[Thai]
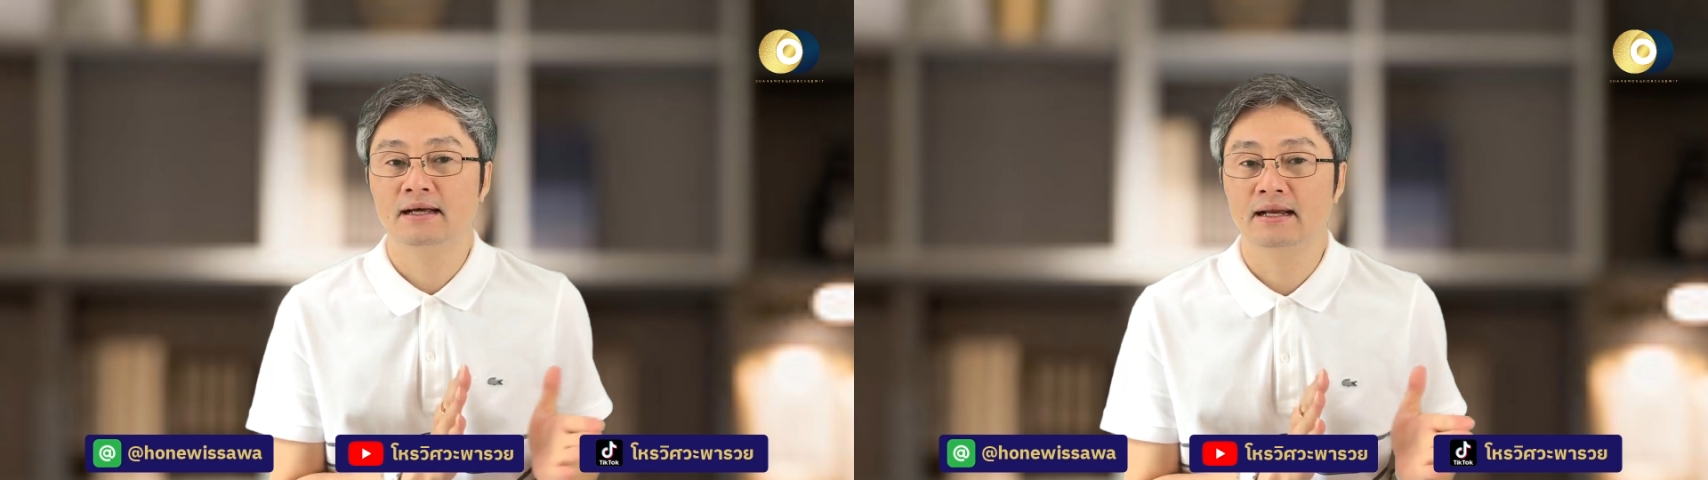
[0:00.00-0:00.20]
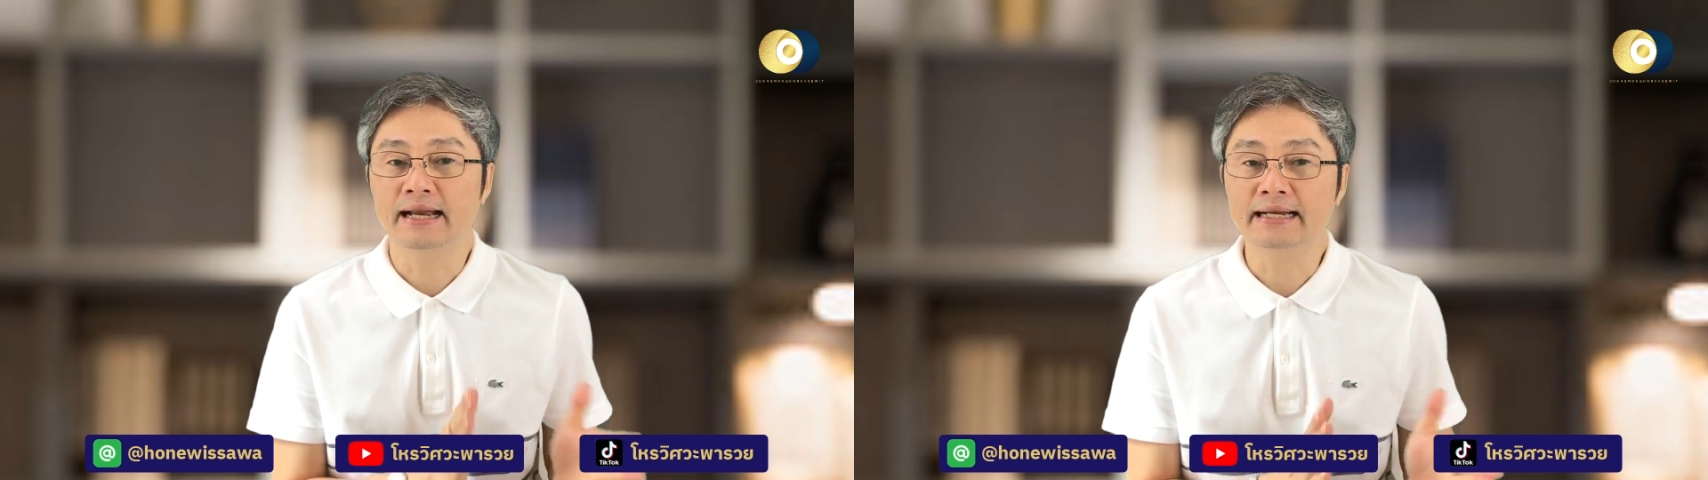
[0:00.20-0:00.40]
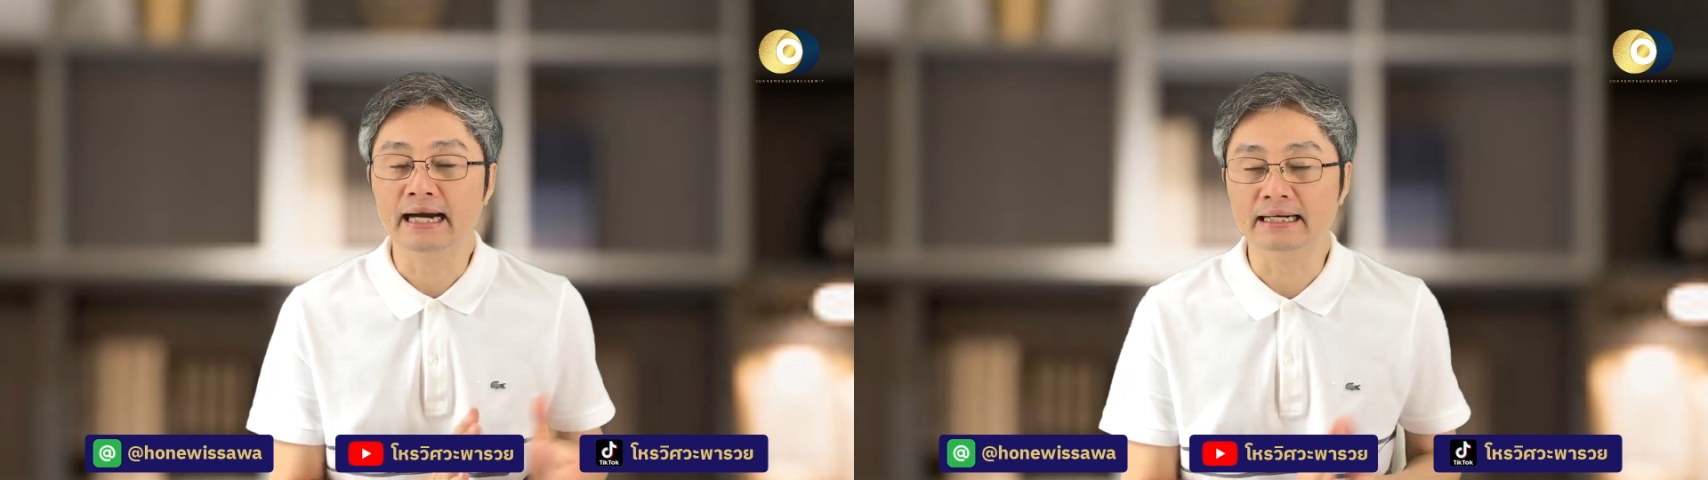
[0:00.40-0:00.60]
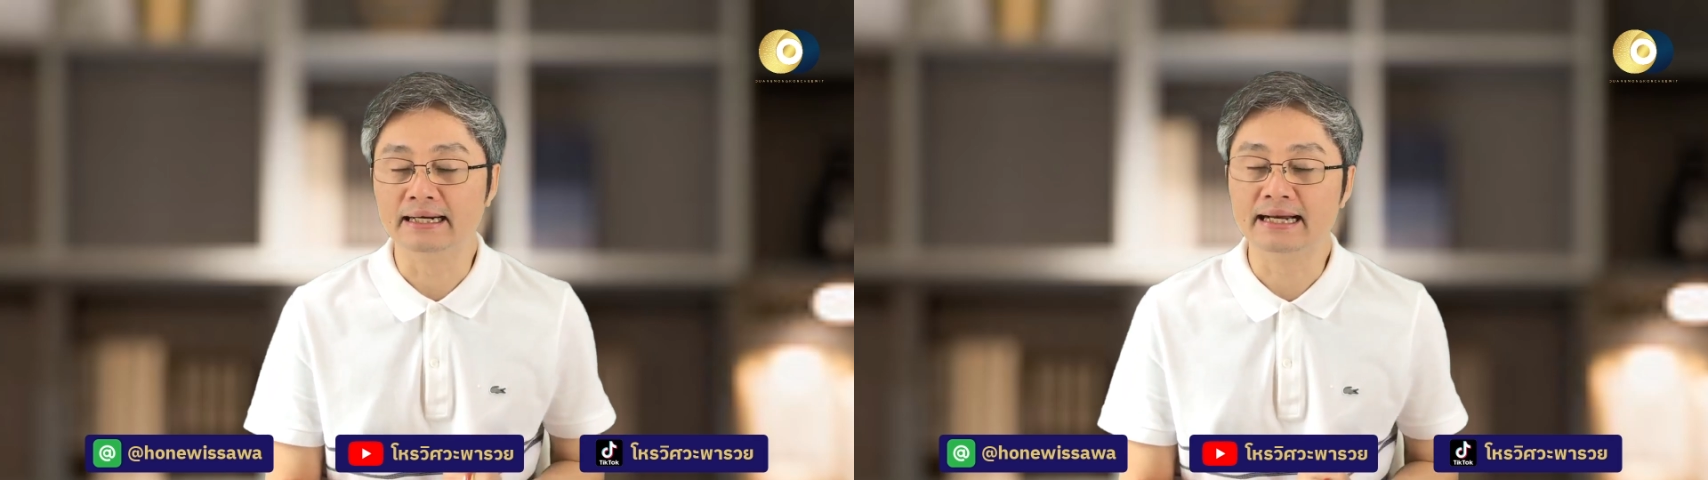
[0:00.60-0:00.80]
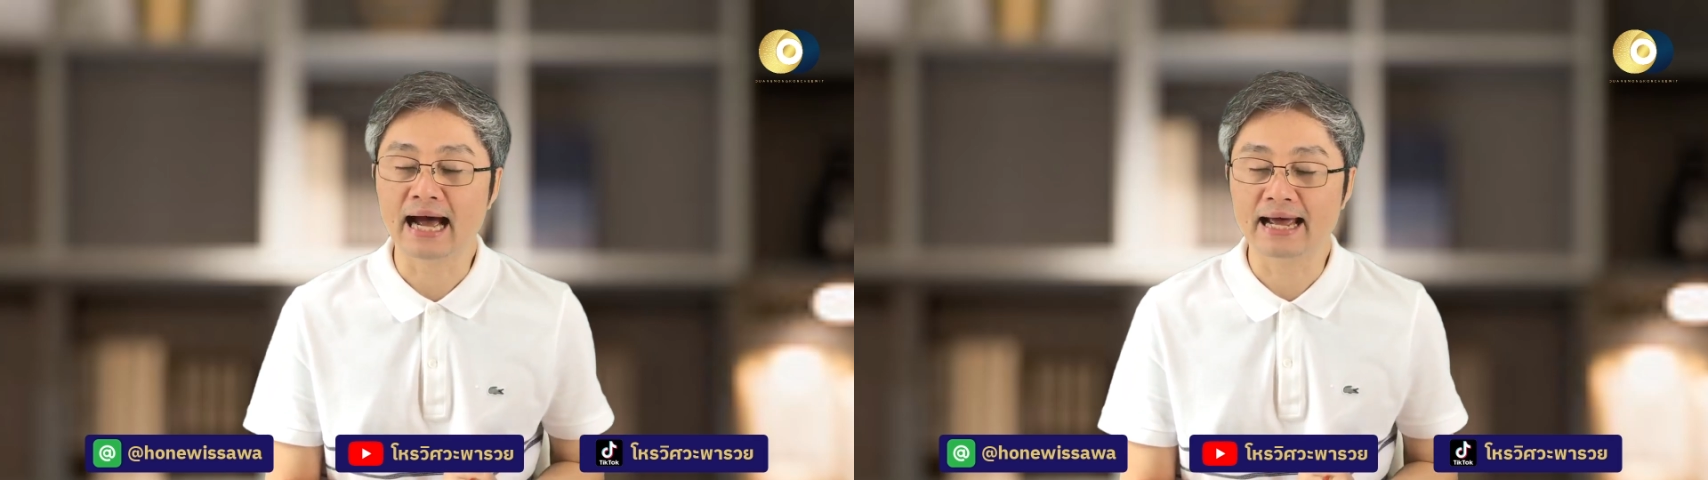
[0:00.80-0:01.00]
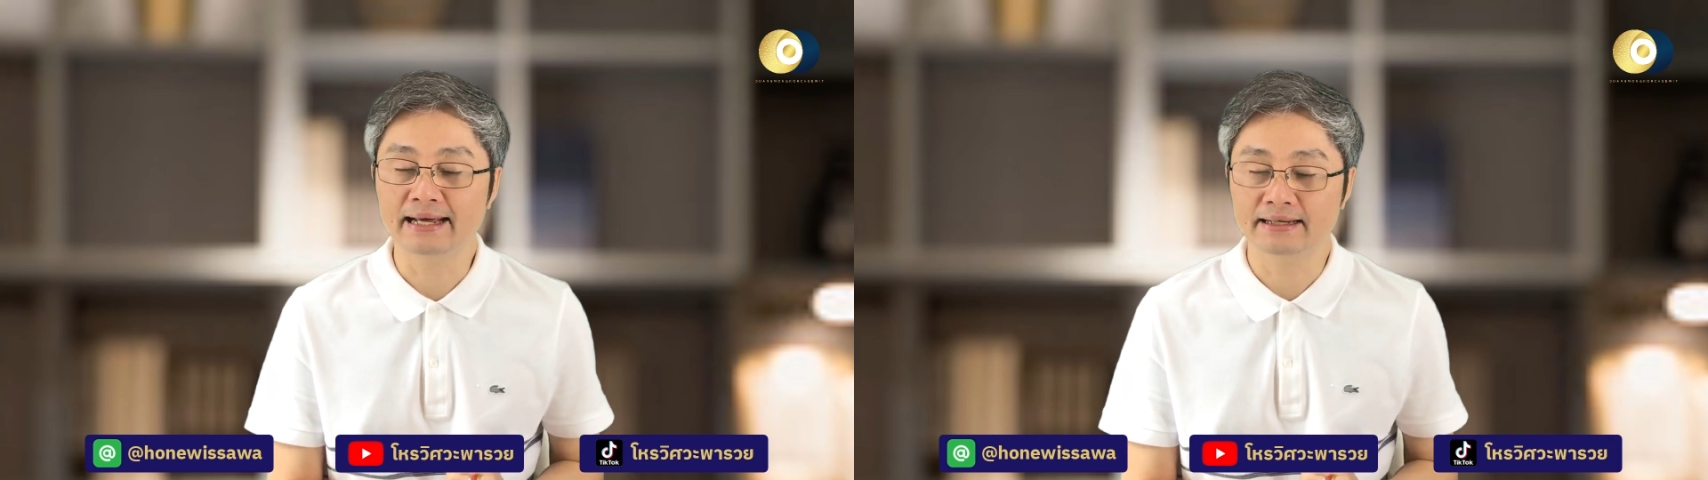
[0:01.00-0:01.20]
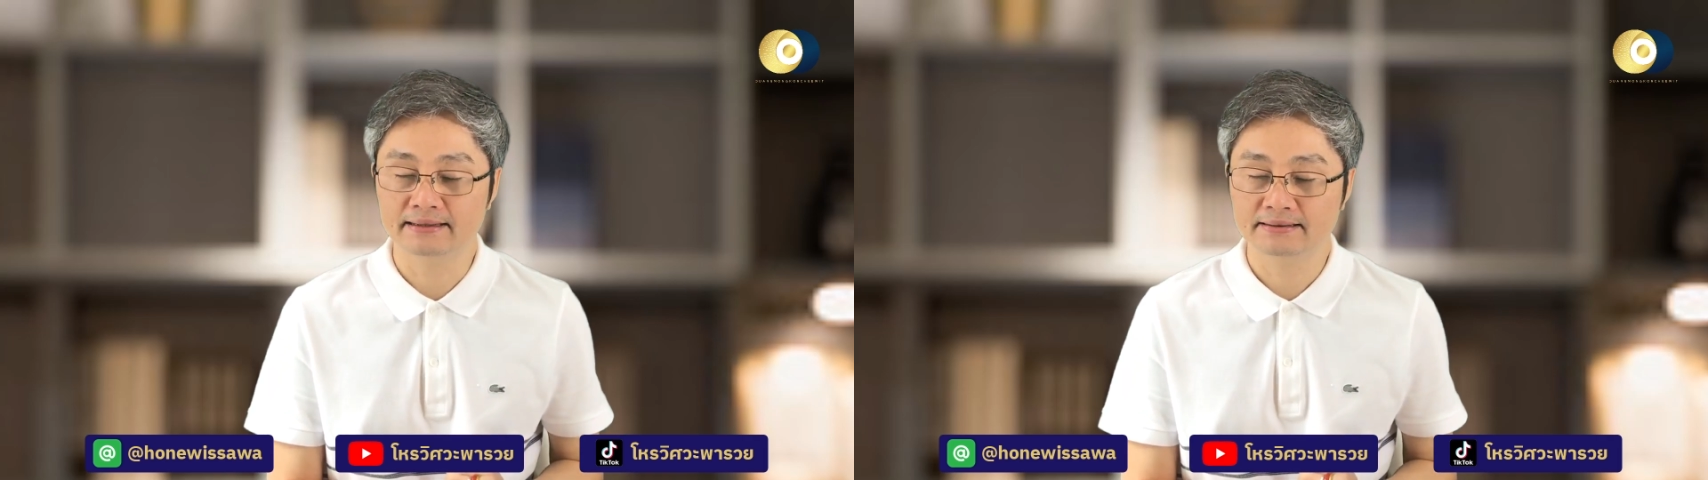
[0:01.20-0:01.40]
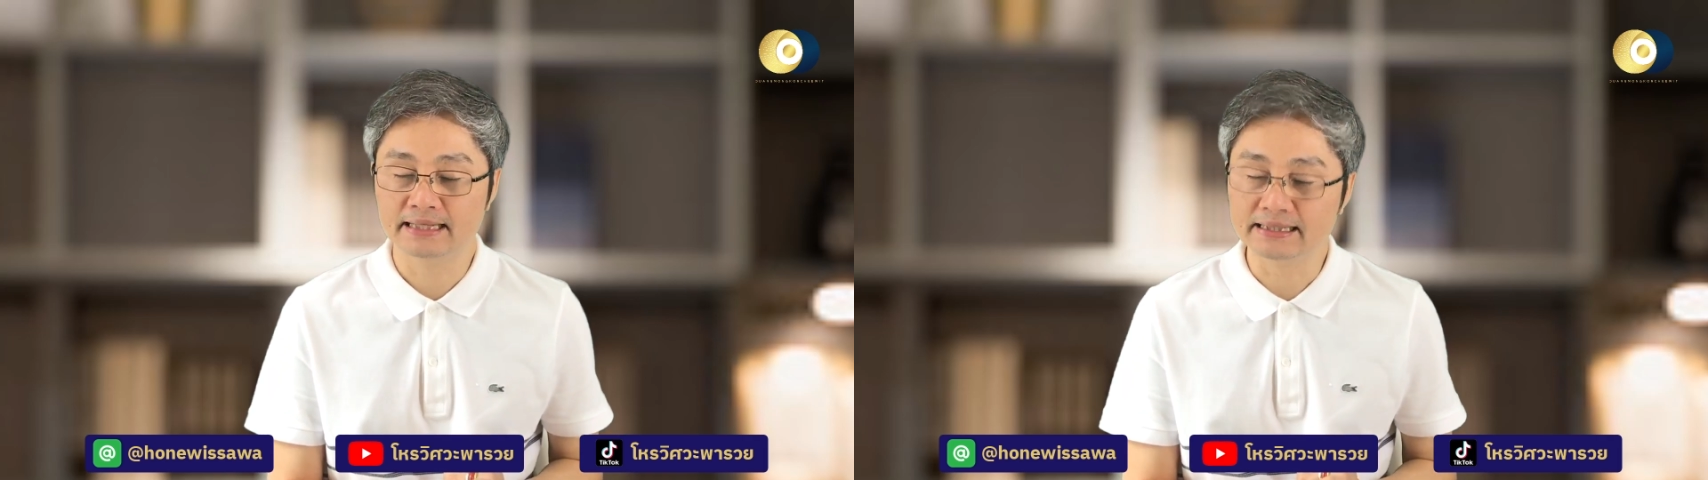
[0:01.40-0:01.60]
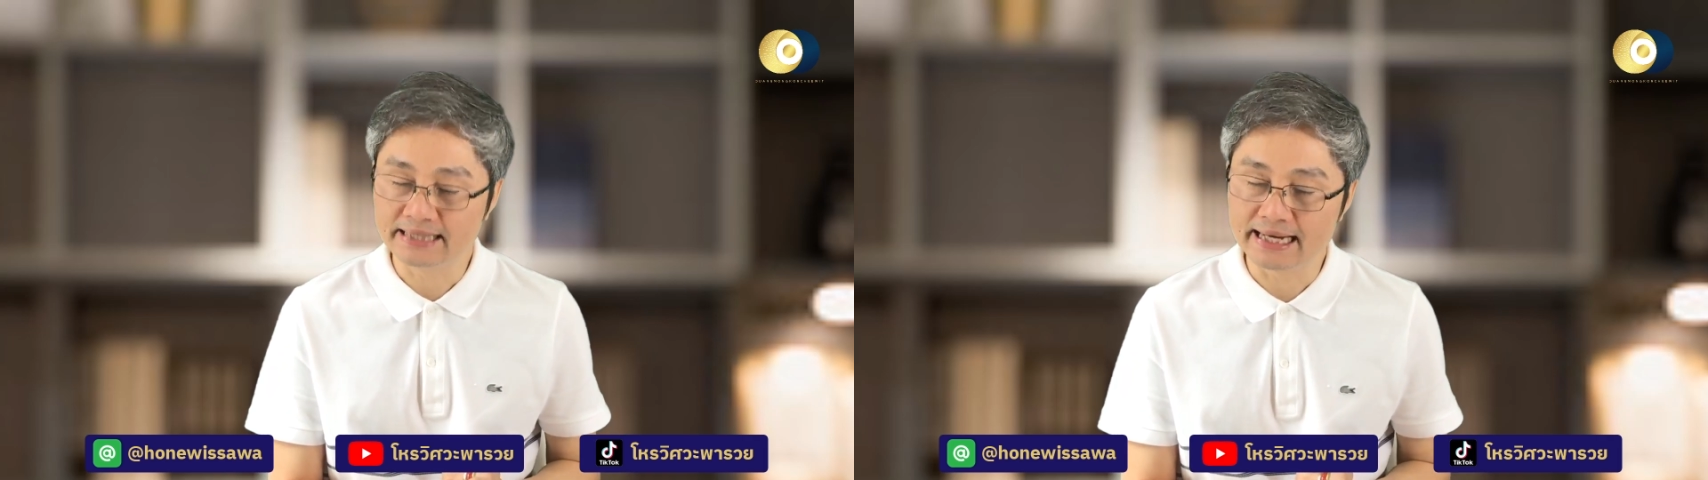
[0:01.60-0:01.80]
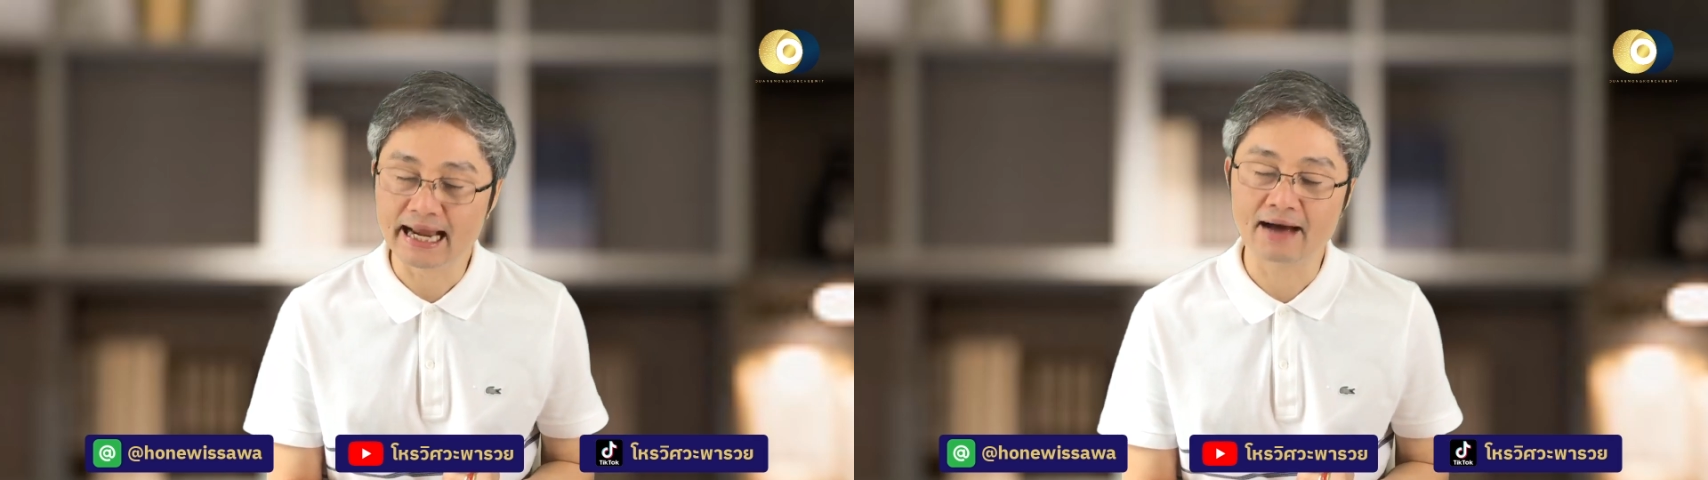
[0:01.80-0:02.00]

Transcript: และเหนืออื่นใดจริง ๆ แล้ว